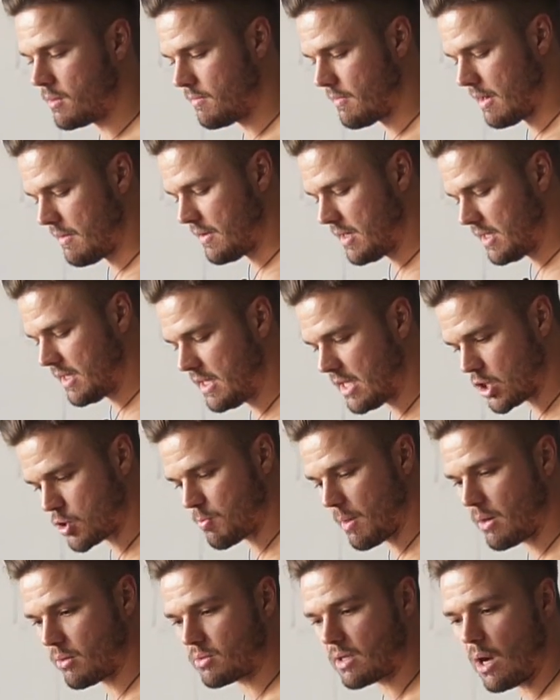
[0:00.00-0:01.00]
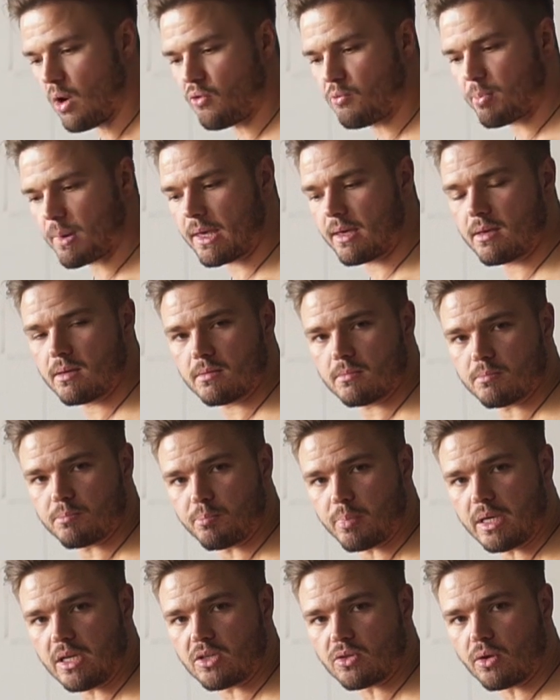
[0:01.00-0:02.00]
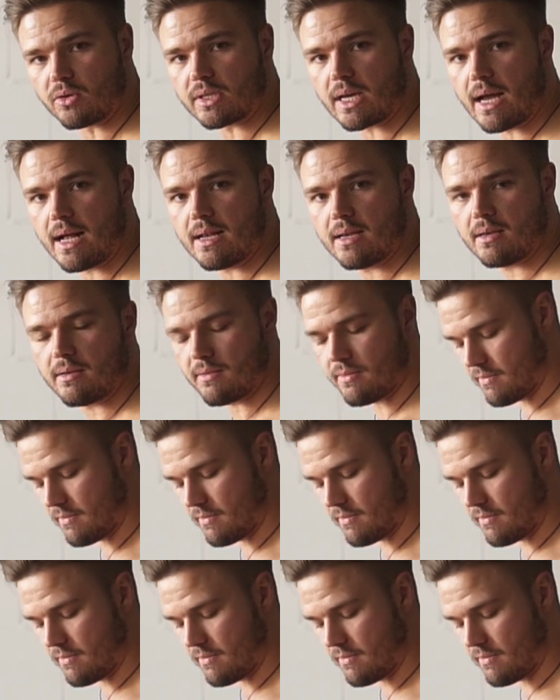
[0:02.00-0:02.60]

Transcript: Weil wenn ich hier Spannung draufbringe, bin ich neutral.